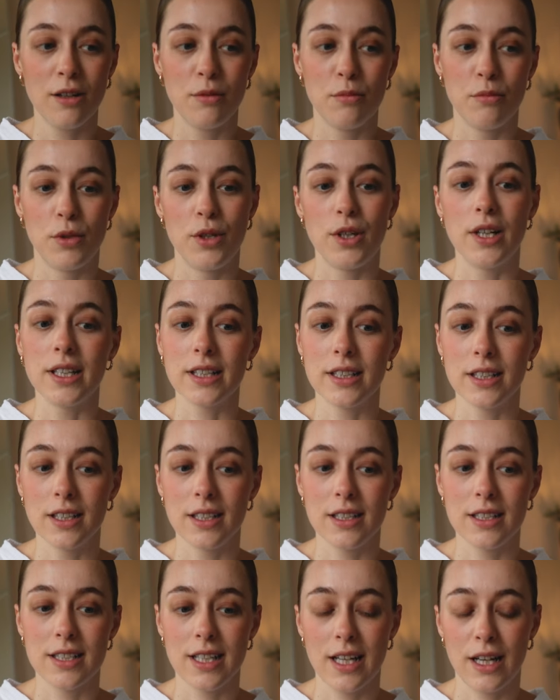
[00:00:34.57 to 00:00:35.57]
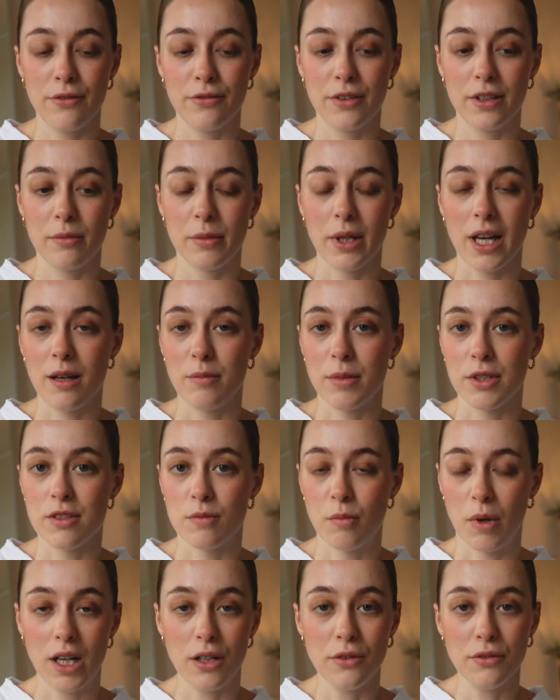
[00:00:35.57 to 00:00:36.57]
Morgen treffe ich mich einmal
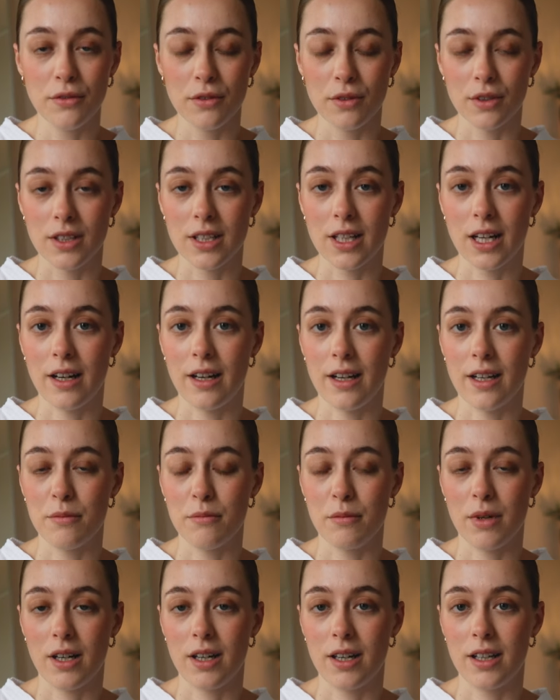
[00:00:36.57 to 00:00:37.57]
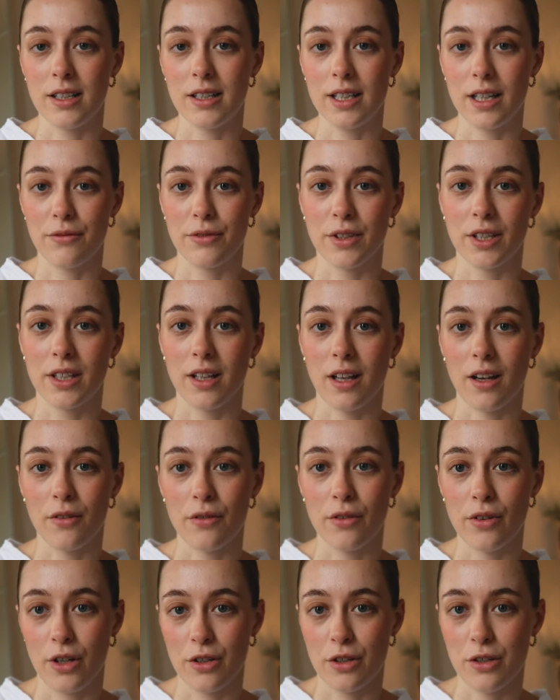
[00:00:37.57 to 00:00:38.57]
zum Laufen und einmal treffe ich einen
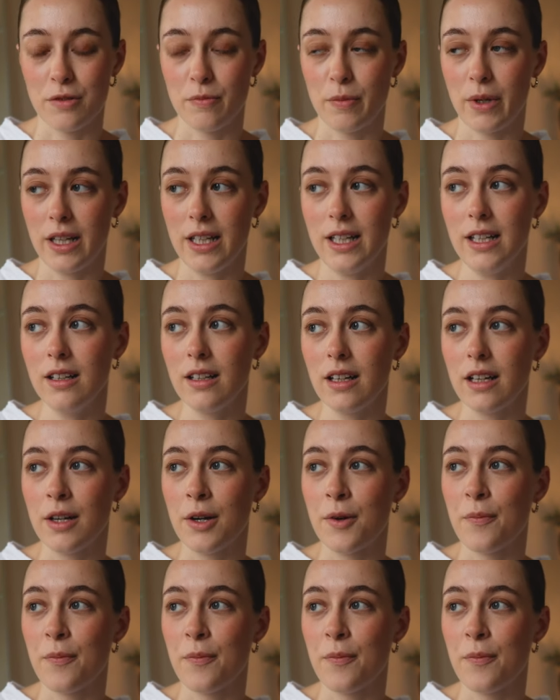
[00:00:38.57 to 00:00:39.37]
Freund aus Berlin